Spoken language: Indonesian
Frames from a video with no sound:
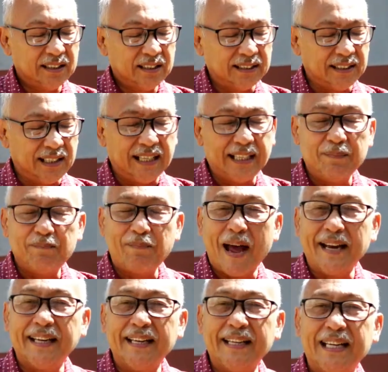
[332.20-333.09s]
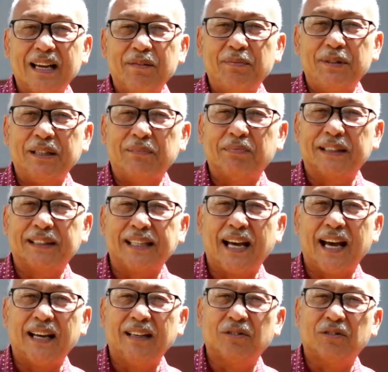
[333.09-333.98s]
Setelah dipanen dia bisa
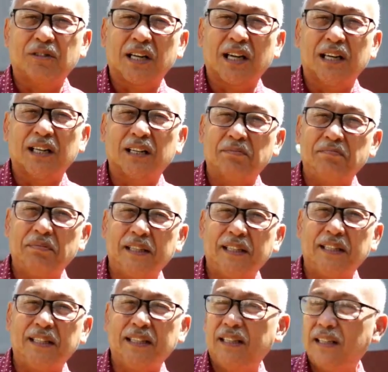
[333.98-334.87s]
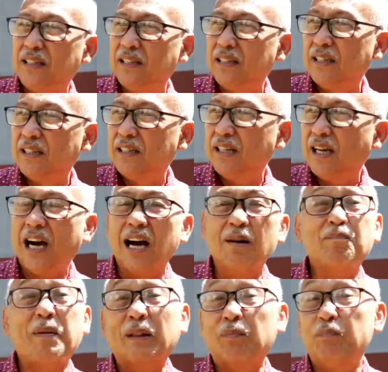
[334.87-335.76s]
bertahan kurang lebih
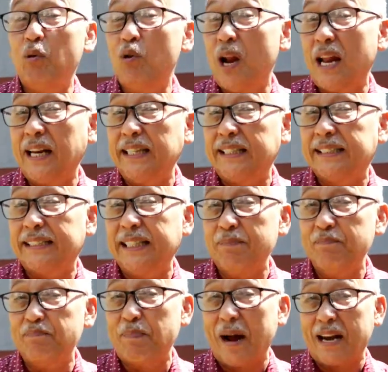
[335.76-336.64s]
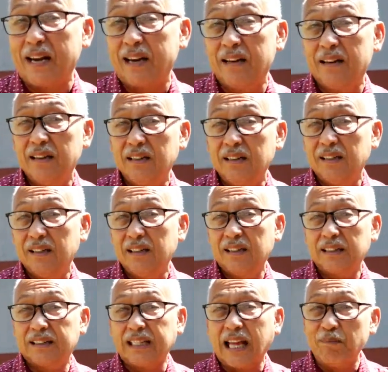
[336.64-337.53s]
4 bulan disimpan
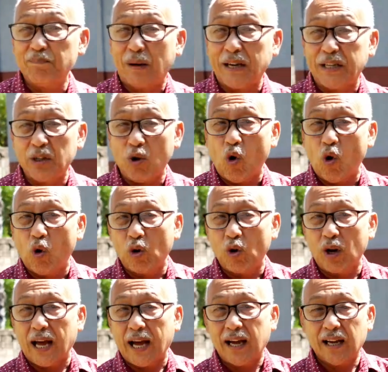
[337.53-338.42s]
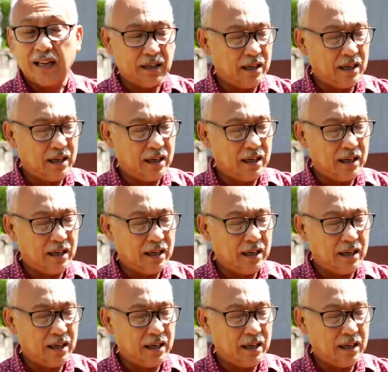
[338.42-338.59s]
tanpa diolah.